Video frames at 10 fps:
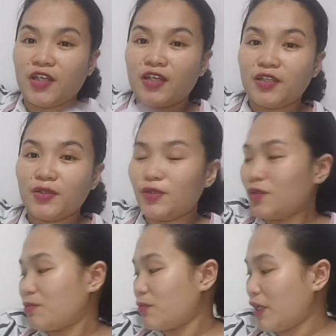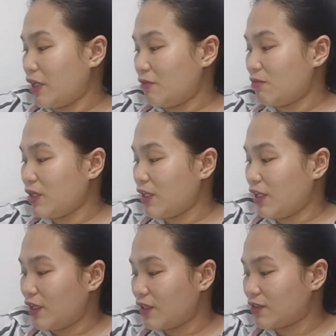yung baby.
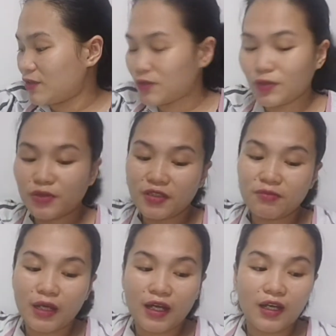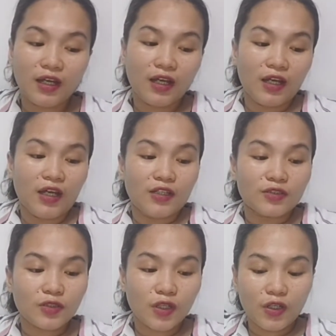So, di ba? So,